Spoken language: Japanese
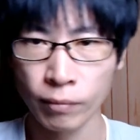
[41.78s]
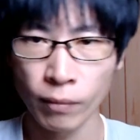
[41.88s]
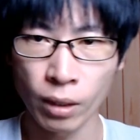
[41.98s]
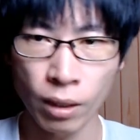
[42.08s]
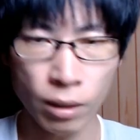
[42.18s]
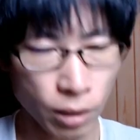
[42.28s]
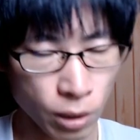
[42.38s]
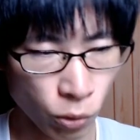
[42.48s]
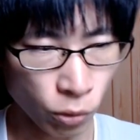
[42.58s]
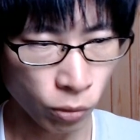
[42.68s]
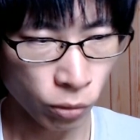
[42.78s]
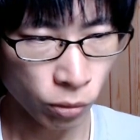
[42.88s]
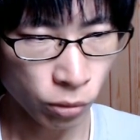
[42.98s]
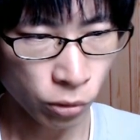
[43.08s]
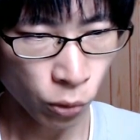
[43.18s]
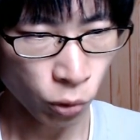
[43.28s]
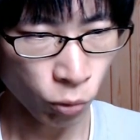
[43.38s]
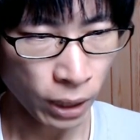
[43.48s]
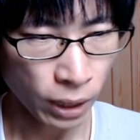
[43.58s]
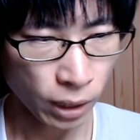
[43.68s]
なかなかこの症状
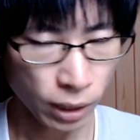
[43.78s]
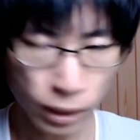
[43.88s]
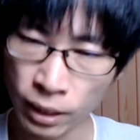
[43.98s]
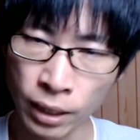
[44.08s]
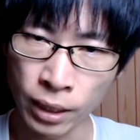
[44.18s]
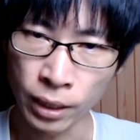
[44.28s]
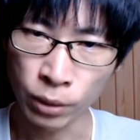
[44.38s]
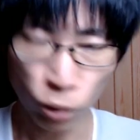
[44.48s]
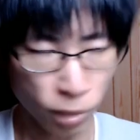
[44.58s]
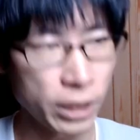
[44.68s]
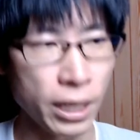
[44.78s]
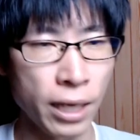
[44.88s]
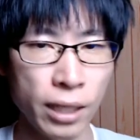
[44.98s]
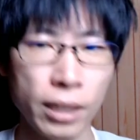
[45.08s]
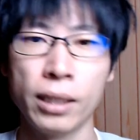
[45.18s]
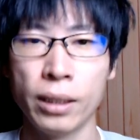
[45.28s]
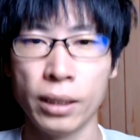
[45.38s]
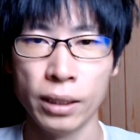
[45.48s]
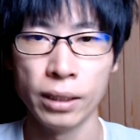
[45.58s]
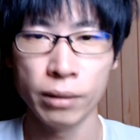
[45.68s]
は、えー、取れません。
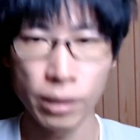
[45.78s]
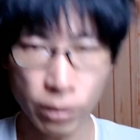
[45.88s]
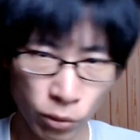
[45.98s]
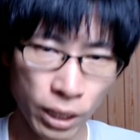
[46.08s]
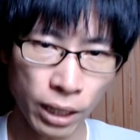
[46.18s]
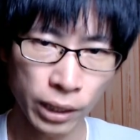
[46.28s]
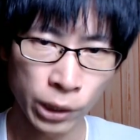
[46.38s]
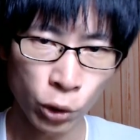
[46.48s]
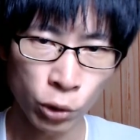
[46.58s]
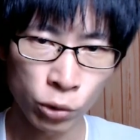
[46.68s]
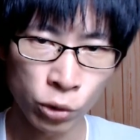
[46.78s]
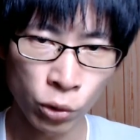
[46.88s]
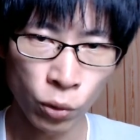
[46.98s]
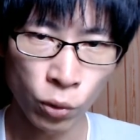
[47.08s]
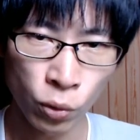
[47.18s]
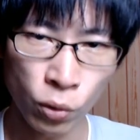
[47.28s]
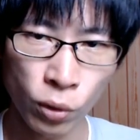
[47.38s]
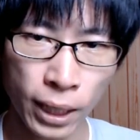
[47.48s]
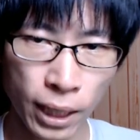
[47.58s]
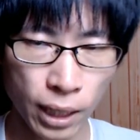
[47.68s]
ですので、いろいろ情報
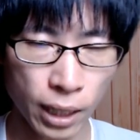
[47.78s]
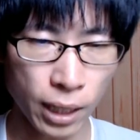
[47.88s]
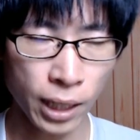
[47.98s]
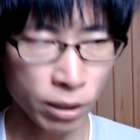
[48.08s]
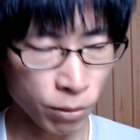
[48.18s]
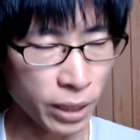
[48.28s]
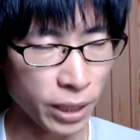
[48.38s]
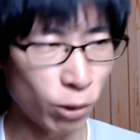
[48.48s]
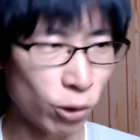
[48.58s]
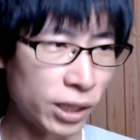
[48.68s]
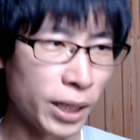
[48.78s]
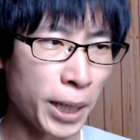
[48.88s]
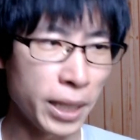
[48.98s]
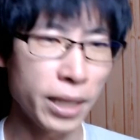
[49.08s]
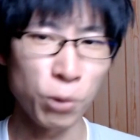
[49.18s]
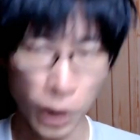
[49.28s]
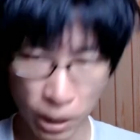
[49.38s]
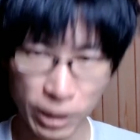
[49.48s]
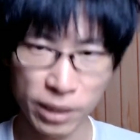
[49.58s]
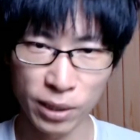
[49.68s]
を集めている次第でござ
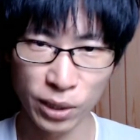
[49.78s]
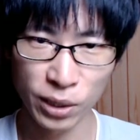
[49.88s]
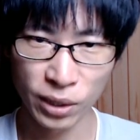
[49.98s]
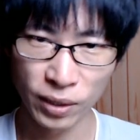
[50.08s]
います。